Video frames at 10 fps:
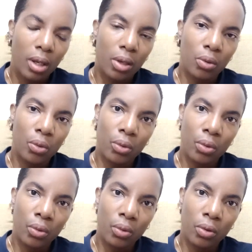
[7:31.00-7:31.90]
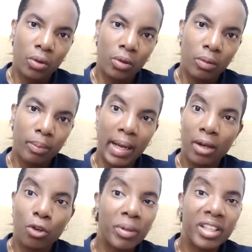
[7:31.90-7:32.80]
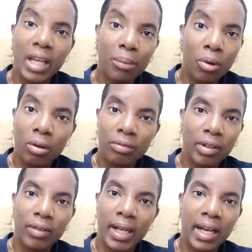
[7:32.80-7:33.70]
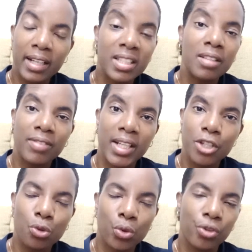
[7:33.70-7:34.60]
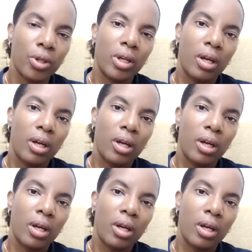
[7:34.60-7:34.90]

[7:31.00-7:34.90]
le ben, médicament, enfin voilà, activer les choses.